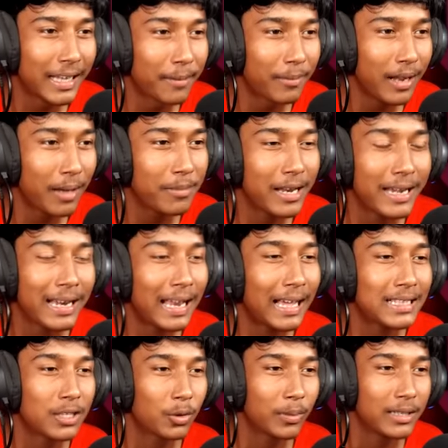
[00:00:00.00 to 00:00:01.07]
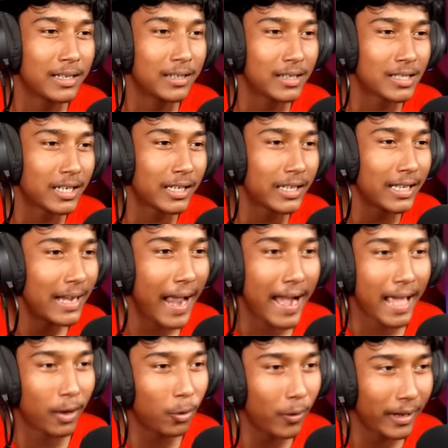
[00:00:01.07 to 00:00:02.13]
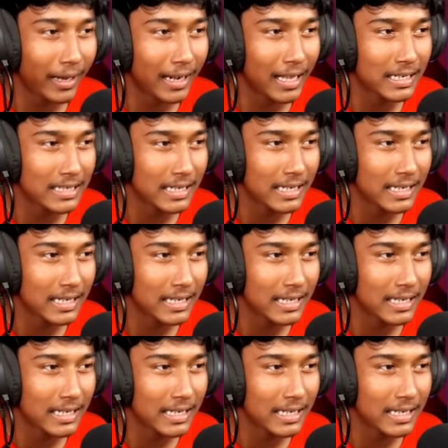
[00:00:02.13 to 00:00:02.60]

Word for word: গেমটা আমি জানি না লাগছে তোমাদের ইন্টারেস্টিং কি ড্যাড এখন এখানে আছে